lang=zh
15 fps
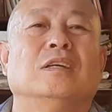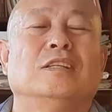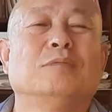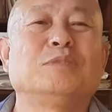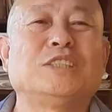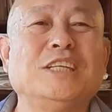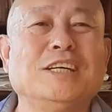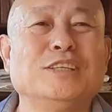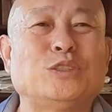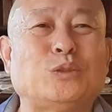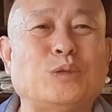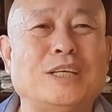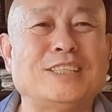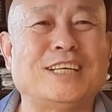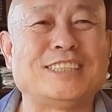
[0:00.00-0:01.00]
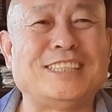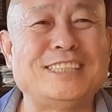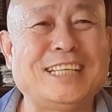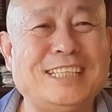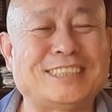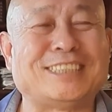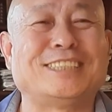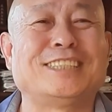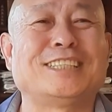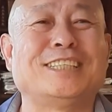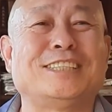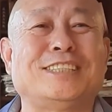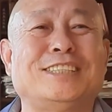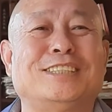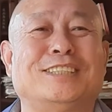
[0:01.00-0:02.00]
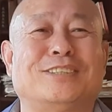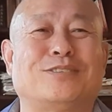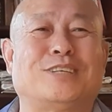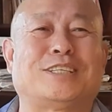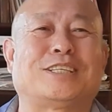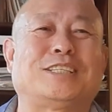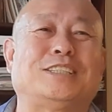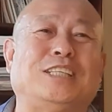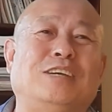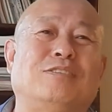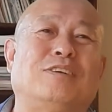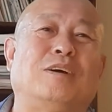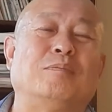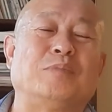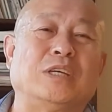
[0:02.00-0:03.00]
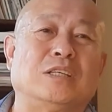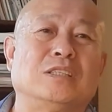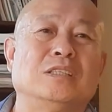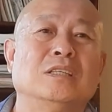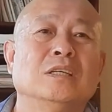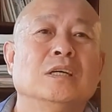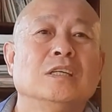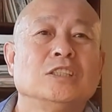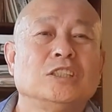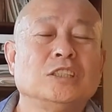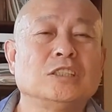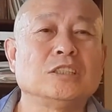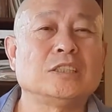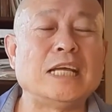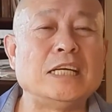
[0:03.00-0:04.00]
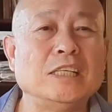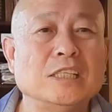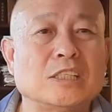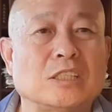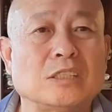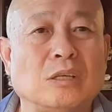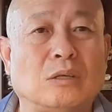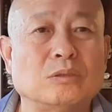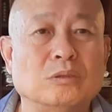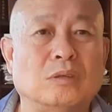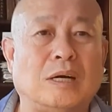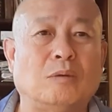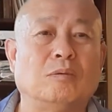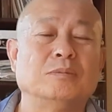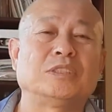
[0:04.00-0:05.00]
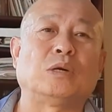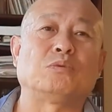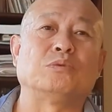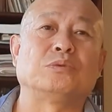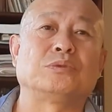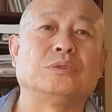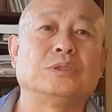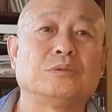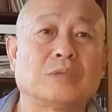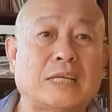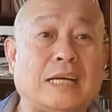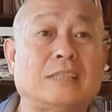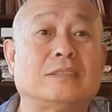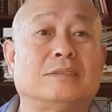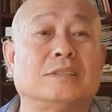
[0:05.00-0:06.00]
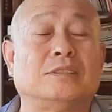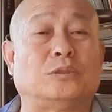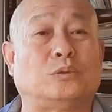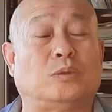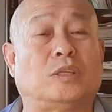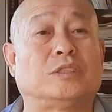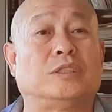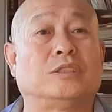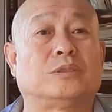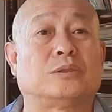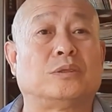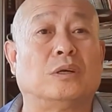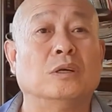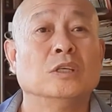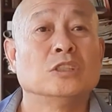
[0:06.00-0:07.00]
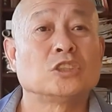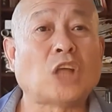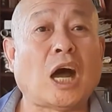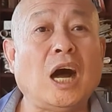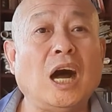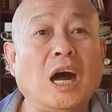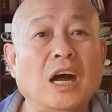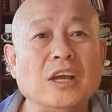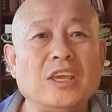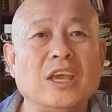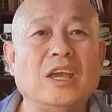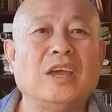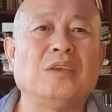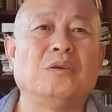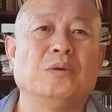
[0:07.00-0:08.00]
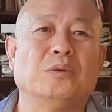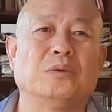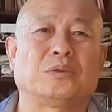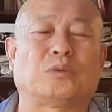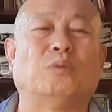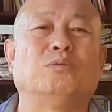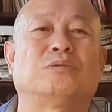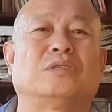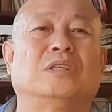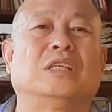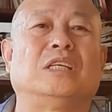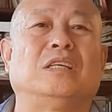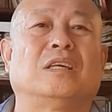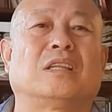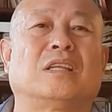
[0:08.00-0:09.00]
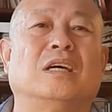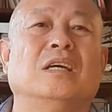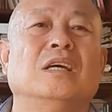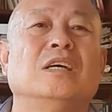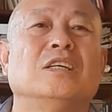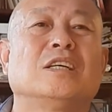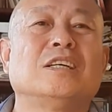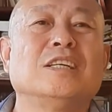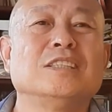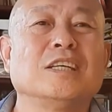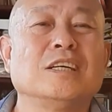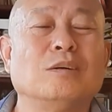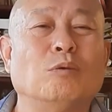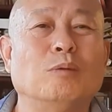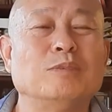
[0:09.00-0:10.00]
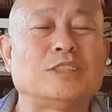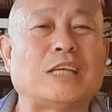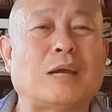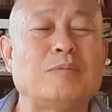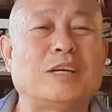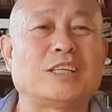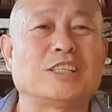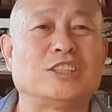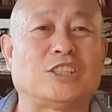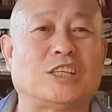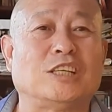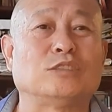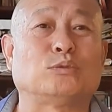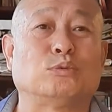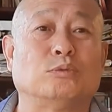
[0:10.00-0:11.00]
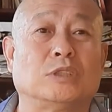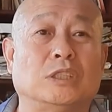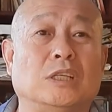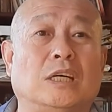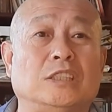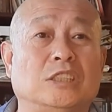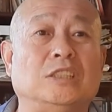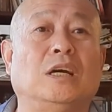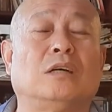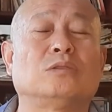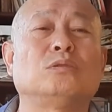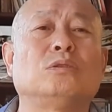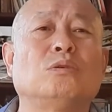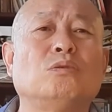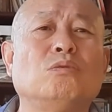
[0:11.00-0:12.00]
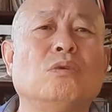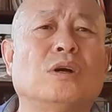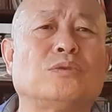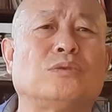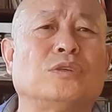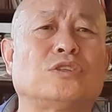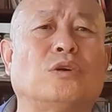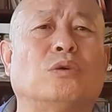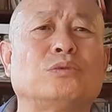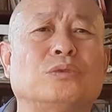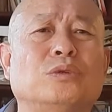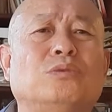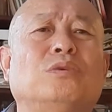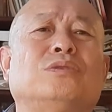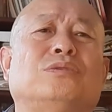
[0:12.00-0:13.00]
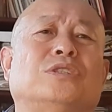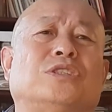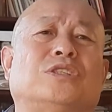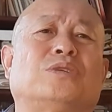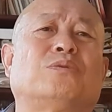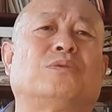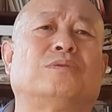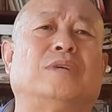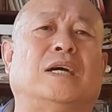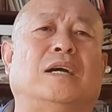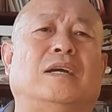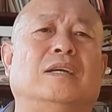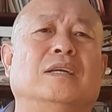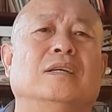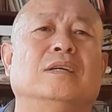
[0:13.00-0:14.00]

那么这个薛呢，今天只是个姓或者个地方名，其实在历史当中啊，我们在古书里头看到这个薛字的时候，它也有动词的意思。和那个我们前面这个折祖这个一样，就是获取、找寻获取食物啊。